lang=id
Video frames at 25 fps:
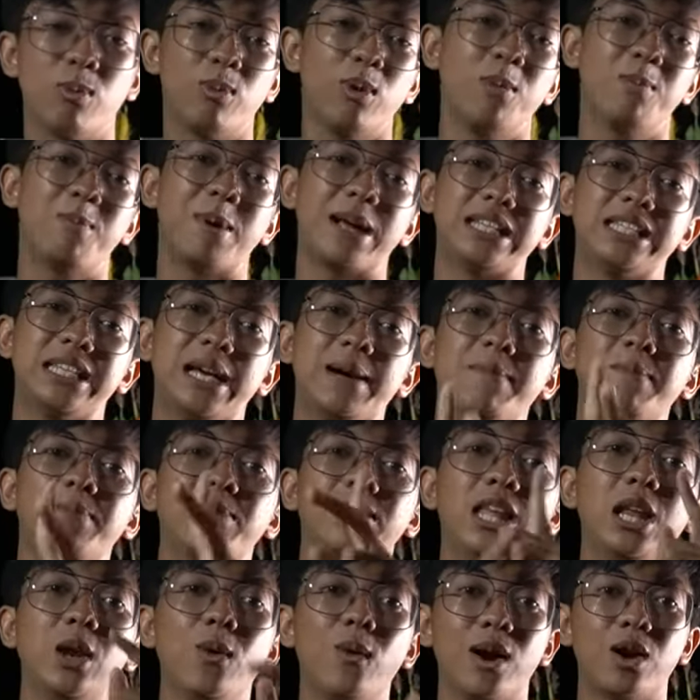24
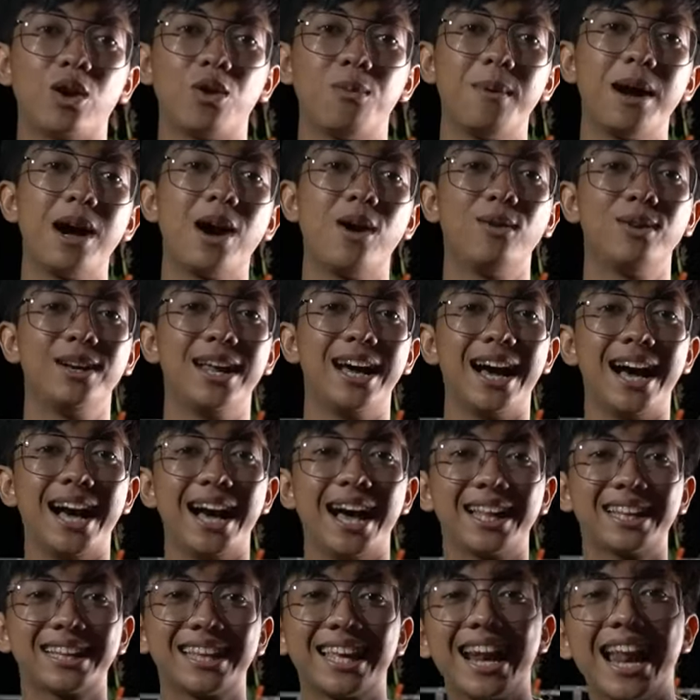jam di luar rumah
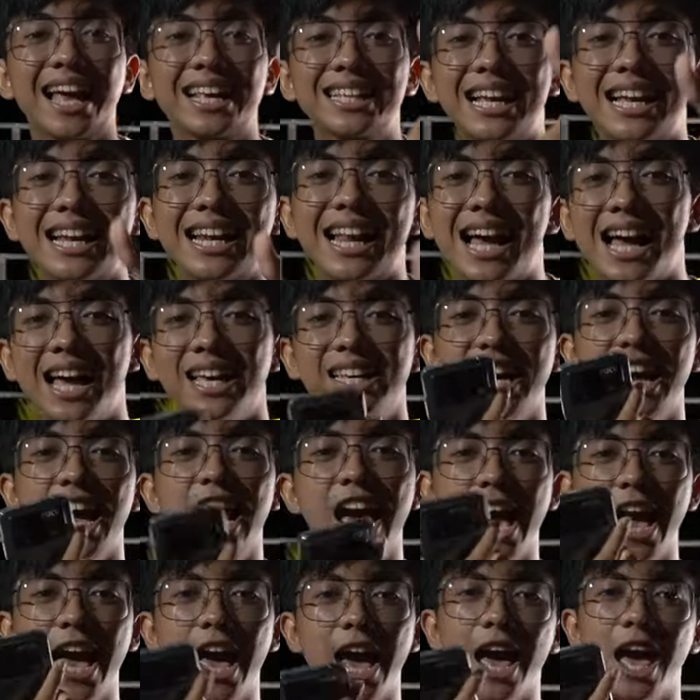udah terlaksana.
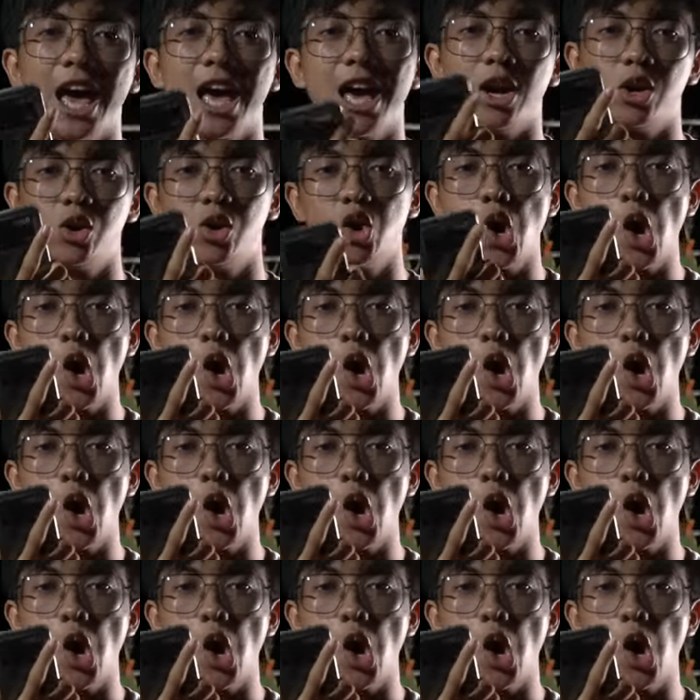Yeay!